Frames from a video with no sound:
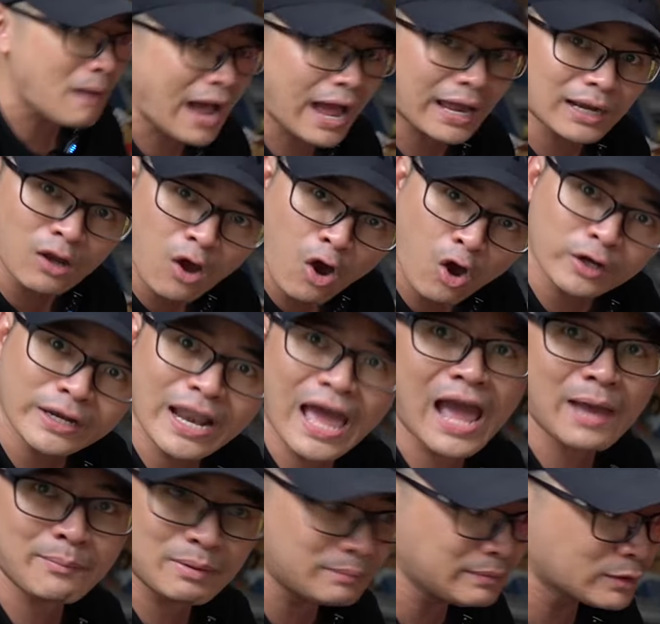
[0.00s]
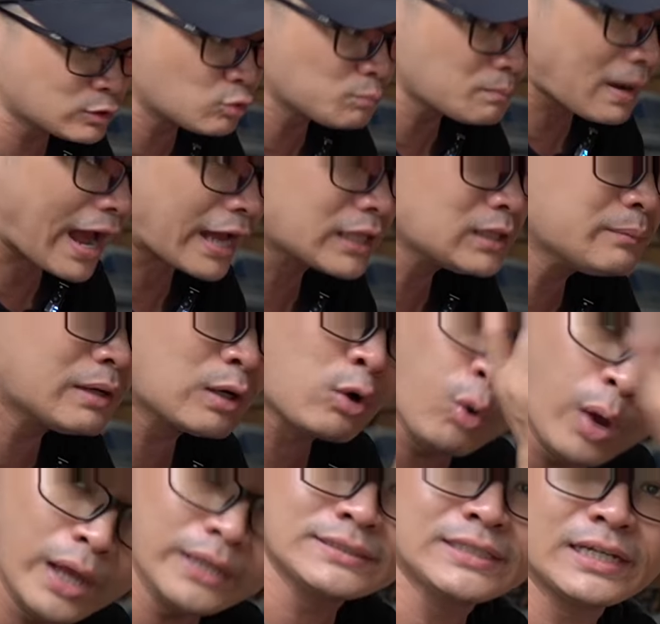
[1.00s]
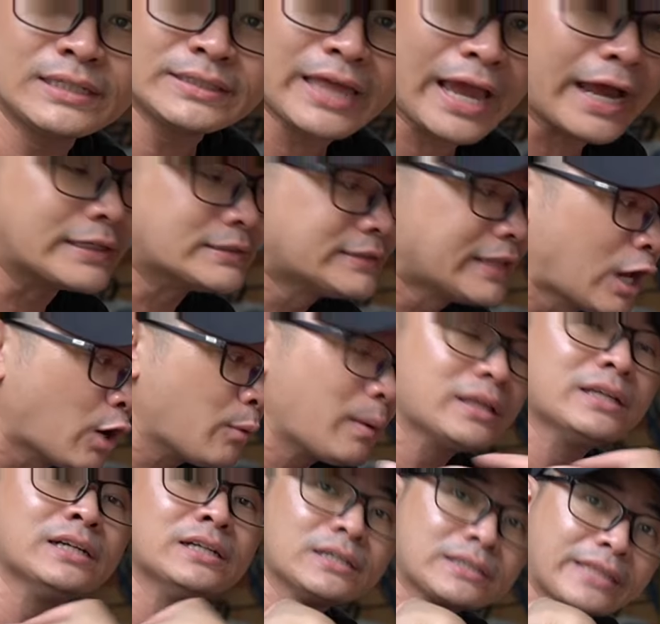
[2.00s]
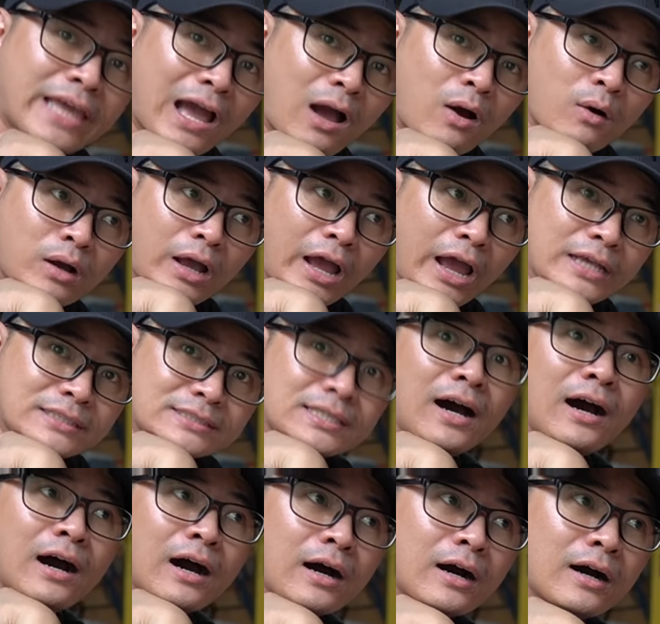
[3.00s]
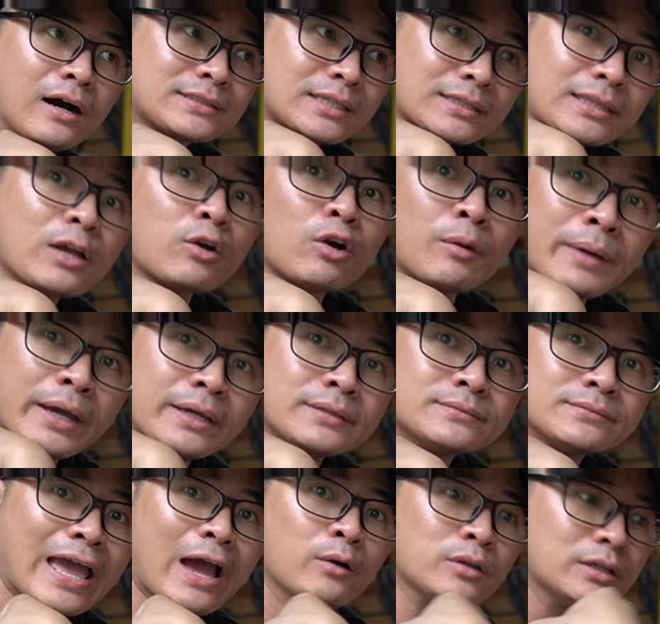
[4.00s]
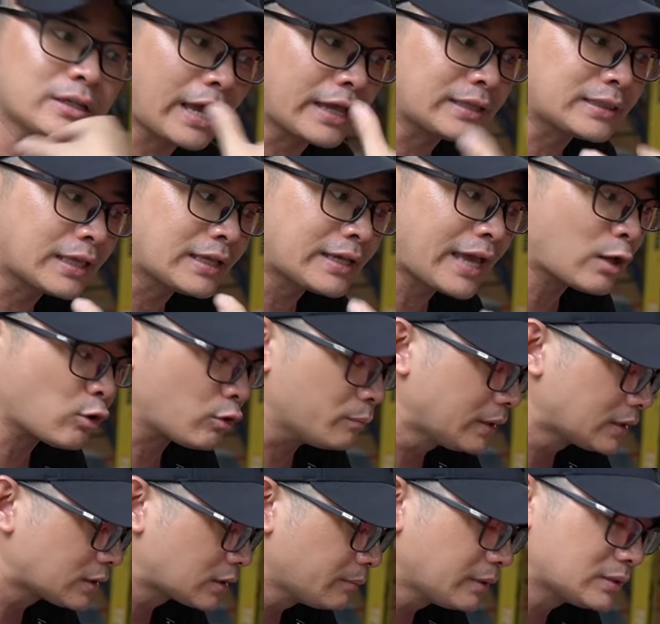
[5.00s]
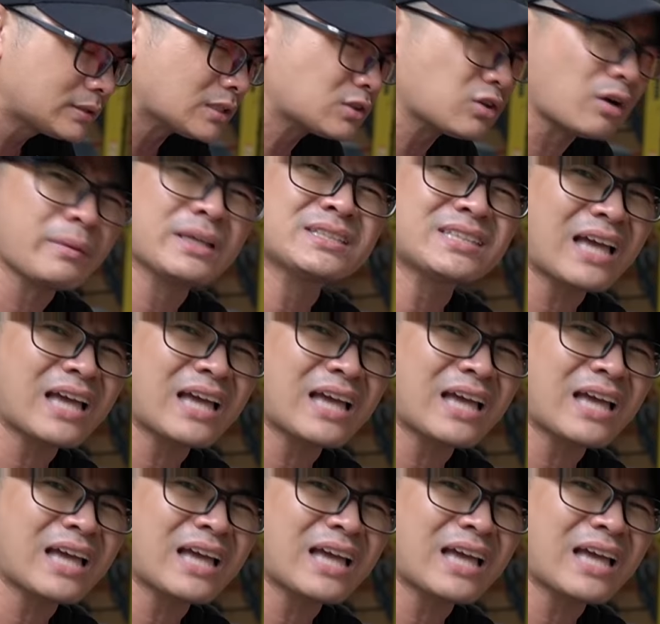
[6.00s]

bán, Honda bên mình cũng bán, nhưng mà khuyên chân thành nếu mà như theo cái sở thích của mình, theo như cái tính cách của mình thì mình sẽ chọn máy